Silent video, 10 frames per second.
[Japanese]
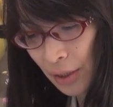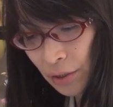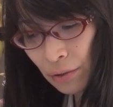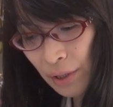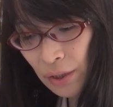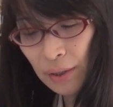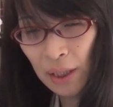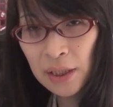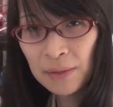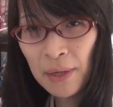で15インチは
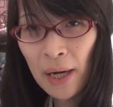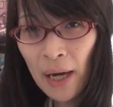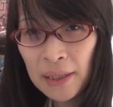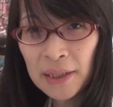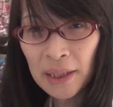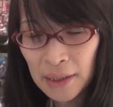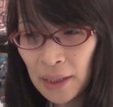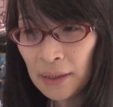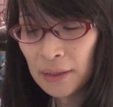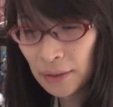タッチバーありしか
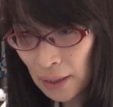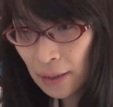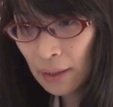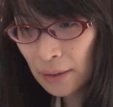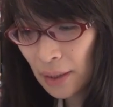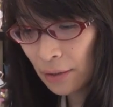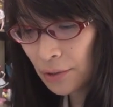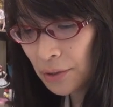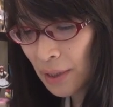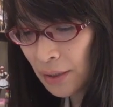ないんですね。だけ
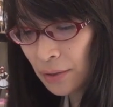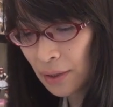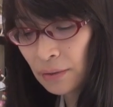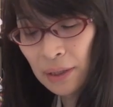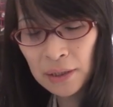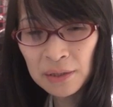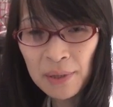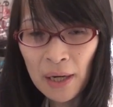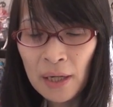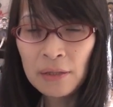ど13インチは実は
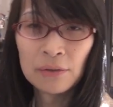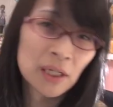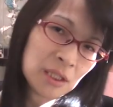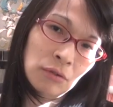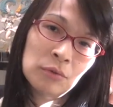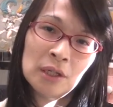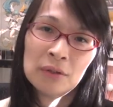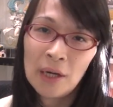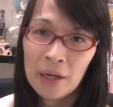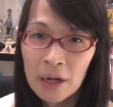タッチバーありとなしの
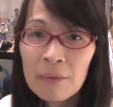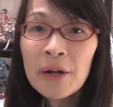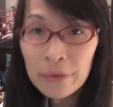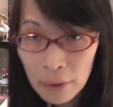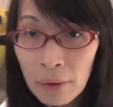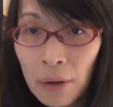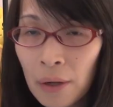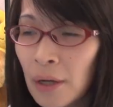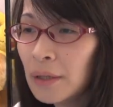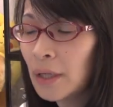モデルが選べると。
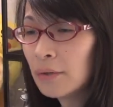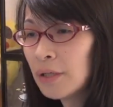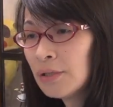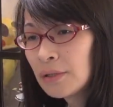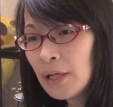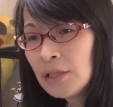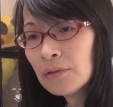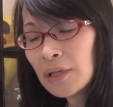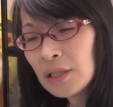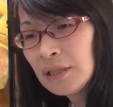なので13
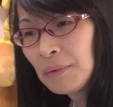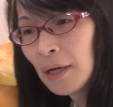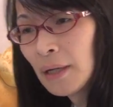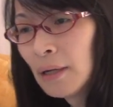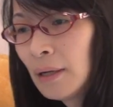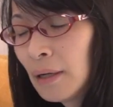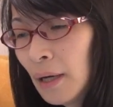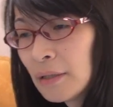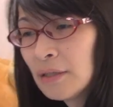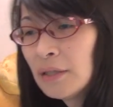インチのタッチバー
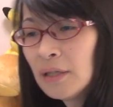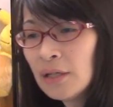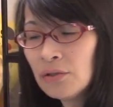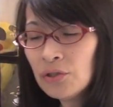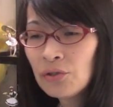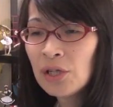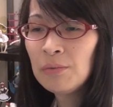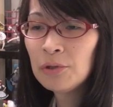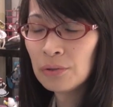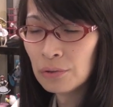が付いてない通常
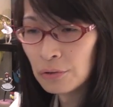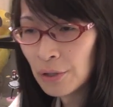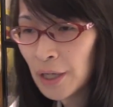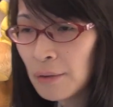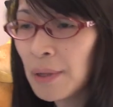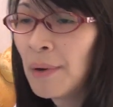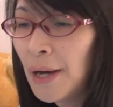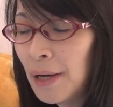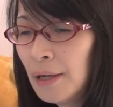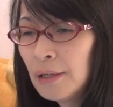キーボードの方を選べ
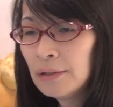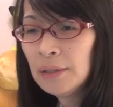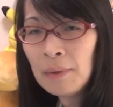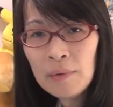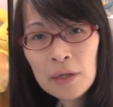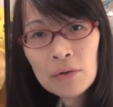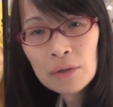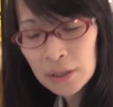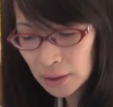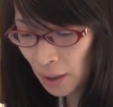ば今まで
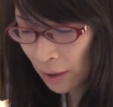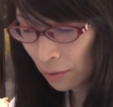通り使え